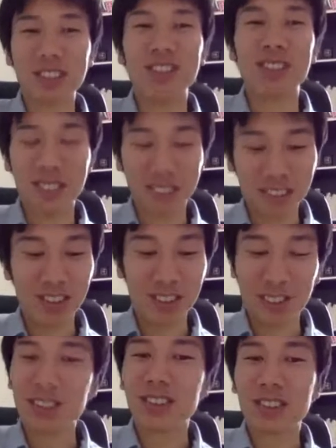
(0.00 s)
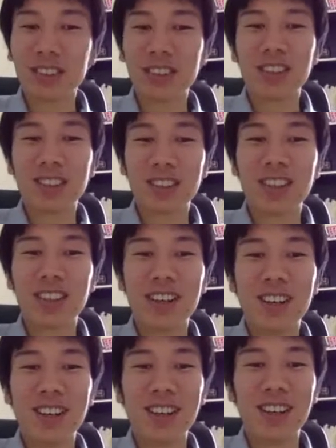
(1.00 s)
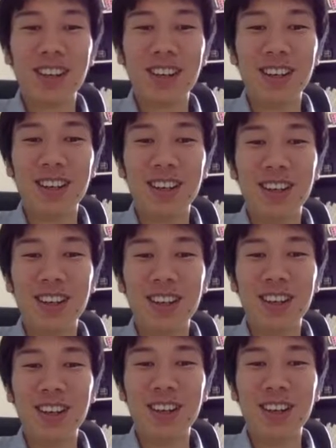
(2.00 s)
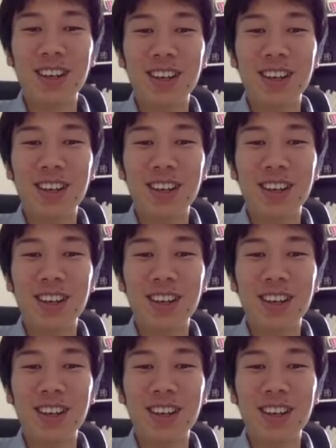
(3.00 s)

あれだけではっきり言ってかなり高額な